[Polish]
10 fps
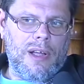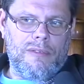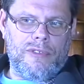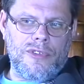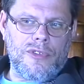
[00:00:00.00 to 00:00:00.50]

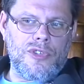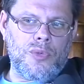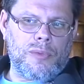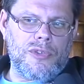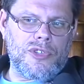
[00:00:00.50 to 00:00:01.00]
Więc
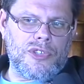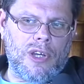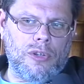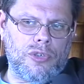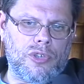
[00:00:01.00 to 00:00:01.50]
dosyć łatwo jest
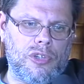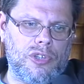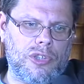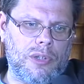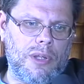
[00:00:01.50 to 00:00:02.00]
sięgnąć,
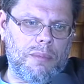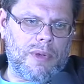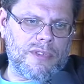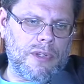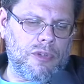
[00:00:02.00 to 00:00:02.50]
jeżeli się nie
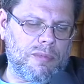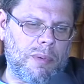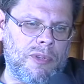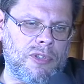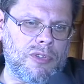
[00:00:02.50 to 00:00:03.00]
ma zaników
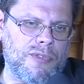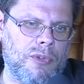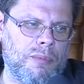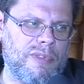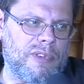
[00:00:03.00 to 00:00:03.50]
pamięci, do
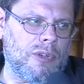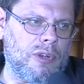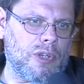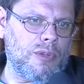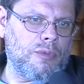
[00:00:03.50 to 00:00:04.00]
swojego
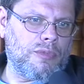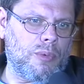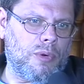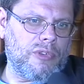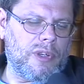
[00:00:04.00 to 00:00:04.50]
prywatnego archiwum w
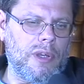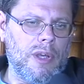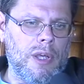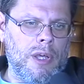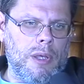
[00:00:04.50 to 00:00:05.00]
głowie
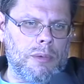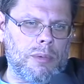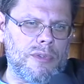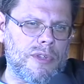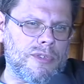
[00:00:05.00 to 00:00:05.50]
i
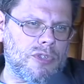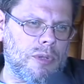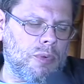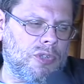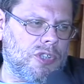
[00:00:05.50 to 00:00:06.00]
przypomnieć sobie, co
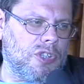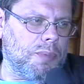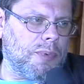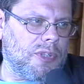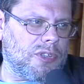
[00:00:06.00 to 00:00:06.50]
było 10
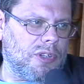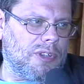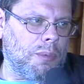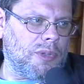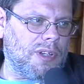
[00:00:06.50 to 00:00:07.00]
czy 15
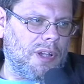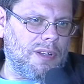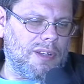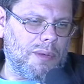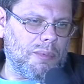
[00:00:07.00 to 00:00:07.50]
lat temu na
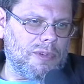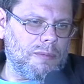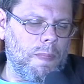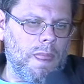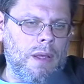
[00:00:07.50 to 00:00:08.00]
dany temat.
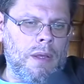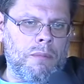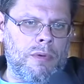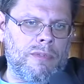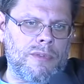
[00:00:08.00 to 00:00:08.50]

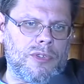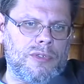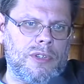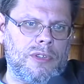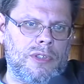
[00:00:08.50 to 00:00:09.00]
Powiem Wam
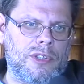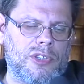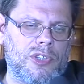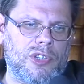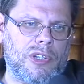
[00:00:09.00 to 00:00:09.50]
coś
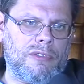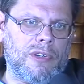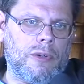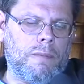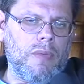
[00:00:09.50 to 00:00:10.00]
jeszcze
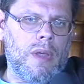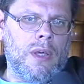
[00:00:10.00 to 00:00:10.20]
ciekawego.